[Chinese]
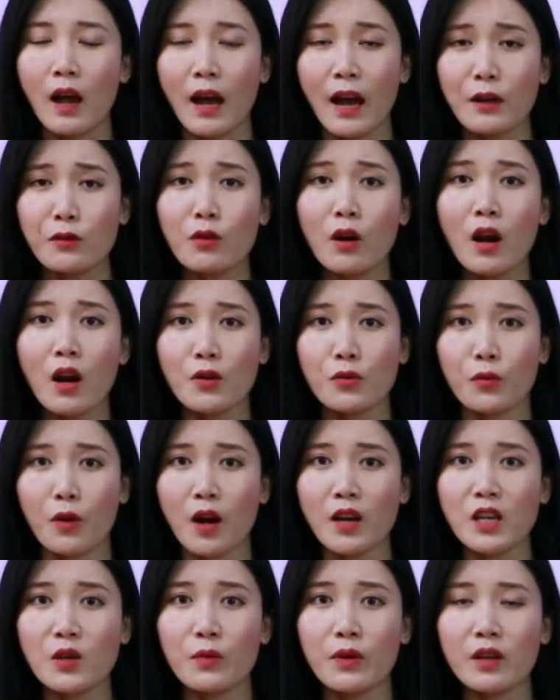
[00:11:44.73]
还说二女
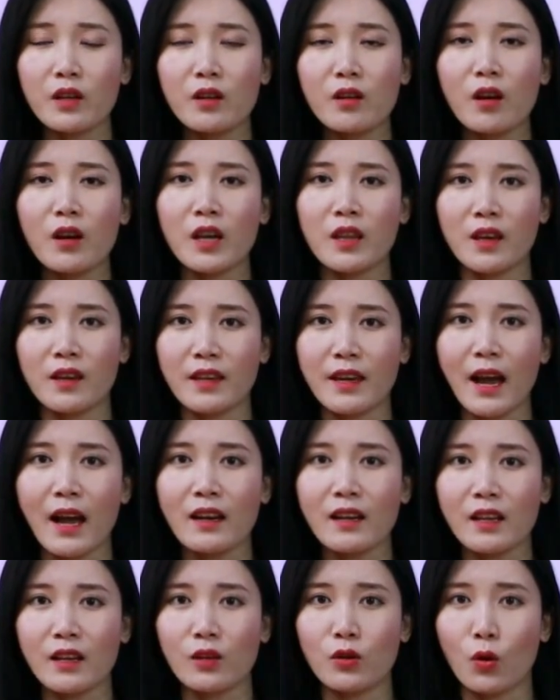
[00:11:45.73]
儿因为课业的
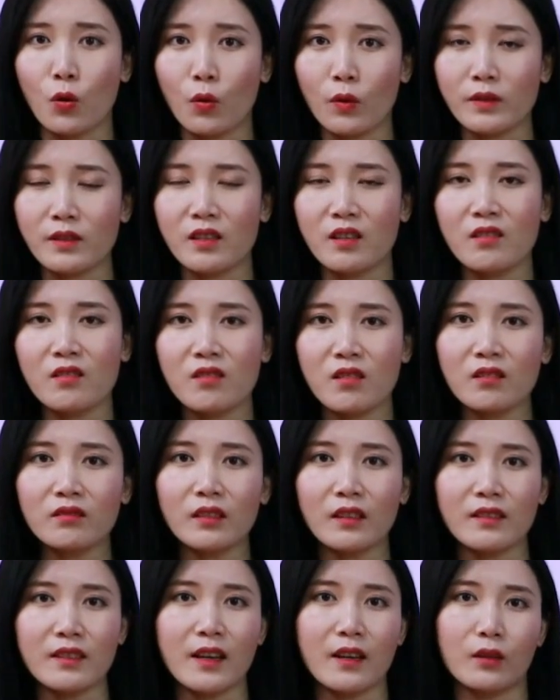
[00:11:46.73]
压力有过轻生
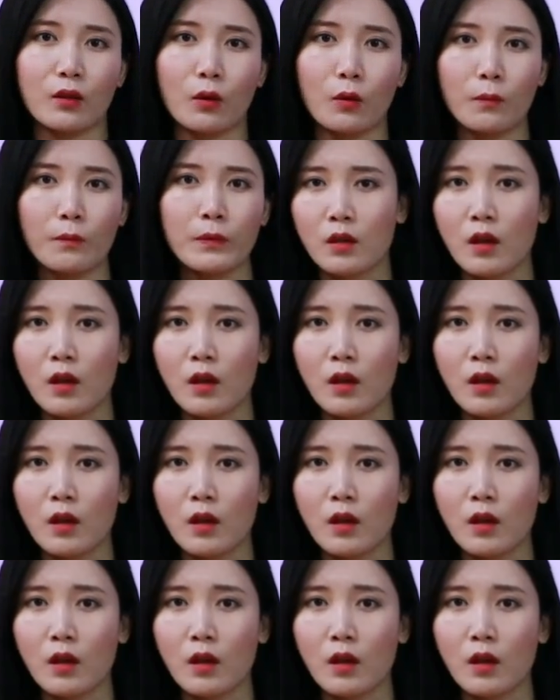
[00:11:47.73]
的念头。